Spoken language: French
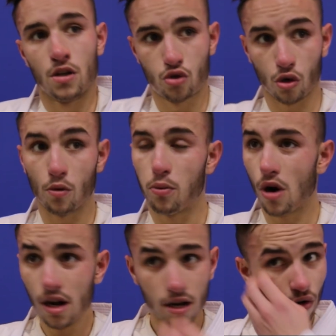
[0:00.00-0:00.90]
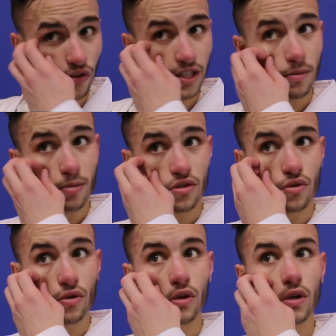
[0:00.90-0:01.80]
sur mon poids, en fait. Parce
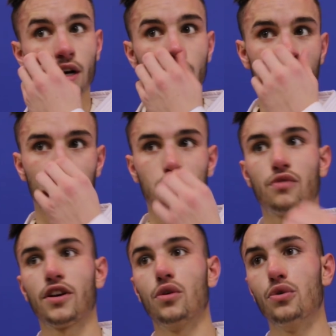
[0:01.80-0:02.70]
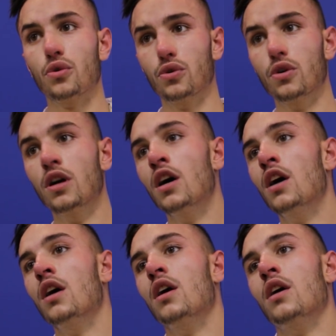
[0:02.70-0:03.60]
que, à force de faire le yo-yo,
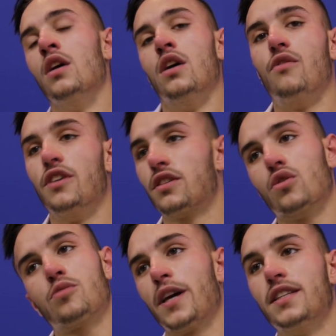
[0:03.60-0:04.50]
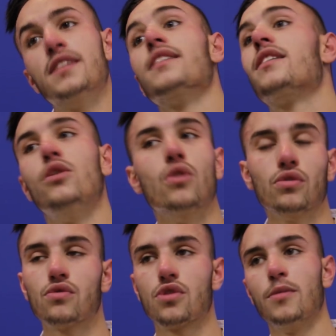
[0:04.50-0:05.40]
en fait, quand je perdais 5 kilos en
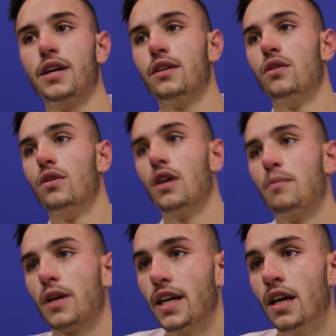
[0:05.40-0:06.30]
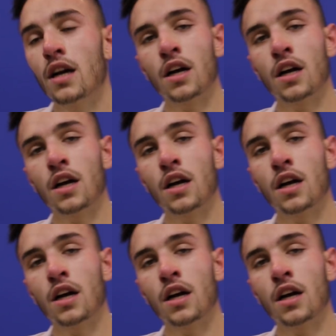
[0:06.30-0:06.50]
une semaine, après,